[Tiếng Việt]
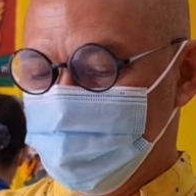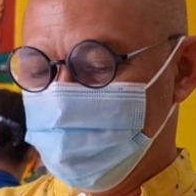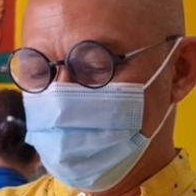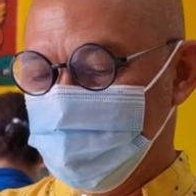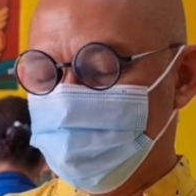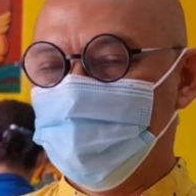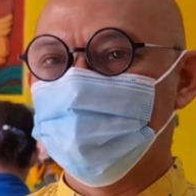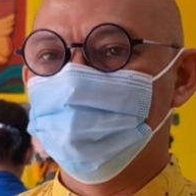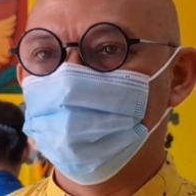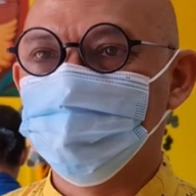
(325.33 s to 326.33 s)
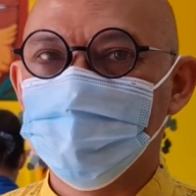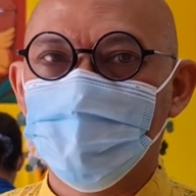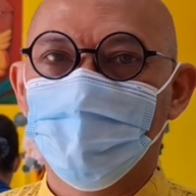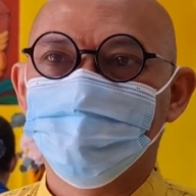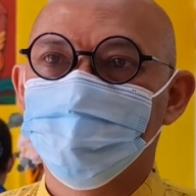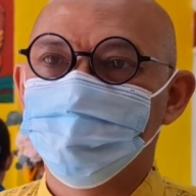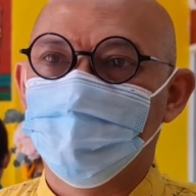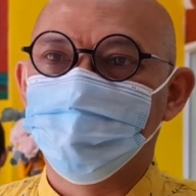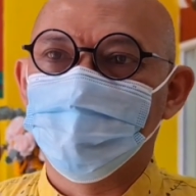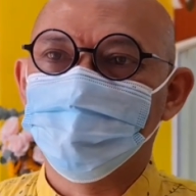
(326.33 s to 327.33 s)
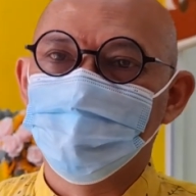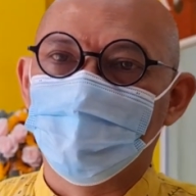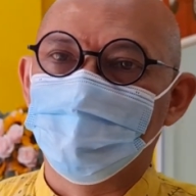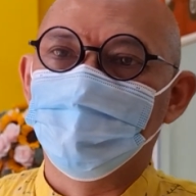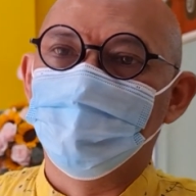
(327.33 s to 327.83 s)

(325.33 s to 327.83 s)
bây giờ này mới có 10 giờ, hôm nay nó là tiến hành